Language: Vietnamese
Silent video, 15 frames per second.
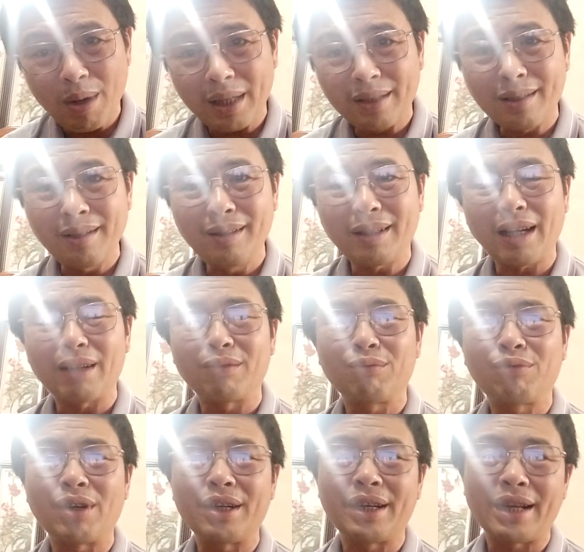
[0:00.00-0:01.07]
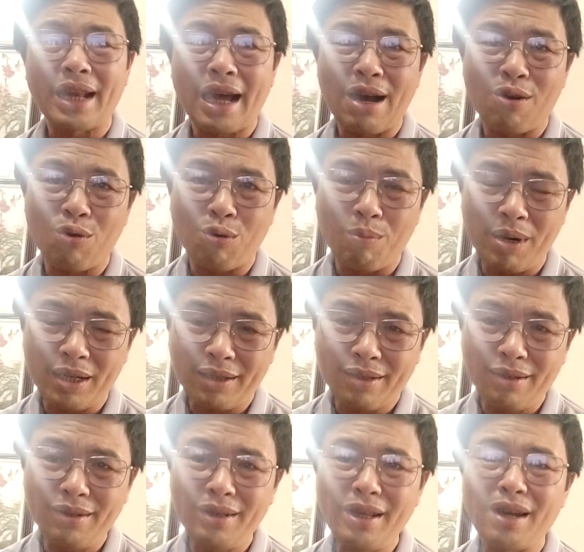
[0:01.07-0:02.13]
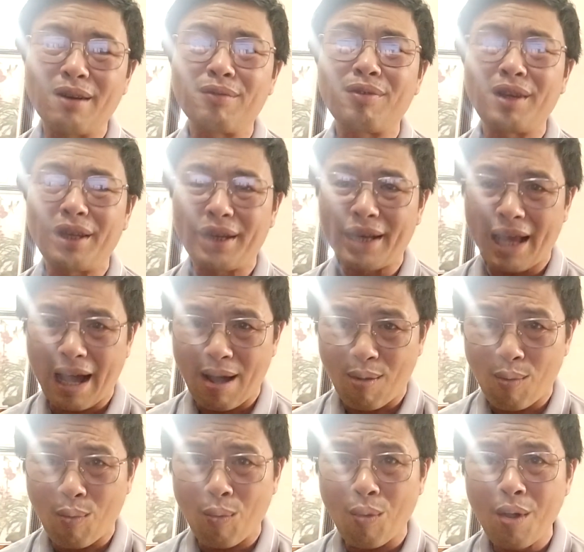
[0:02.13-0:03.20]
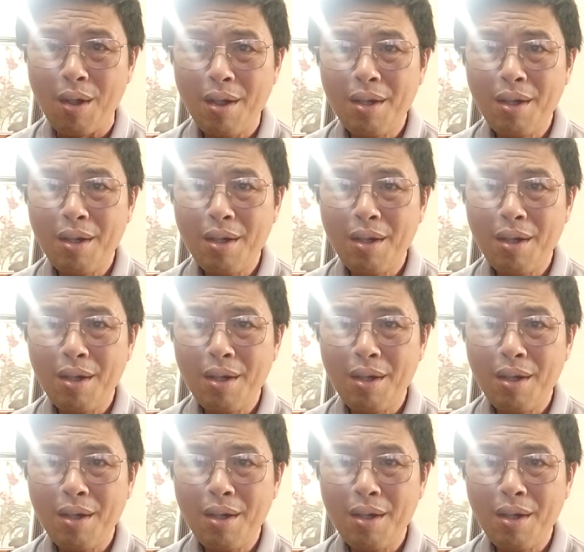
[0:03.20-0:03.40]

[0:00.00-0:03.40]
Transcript: bất cứ thành phần nào bất cứ địa vị nào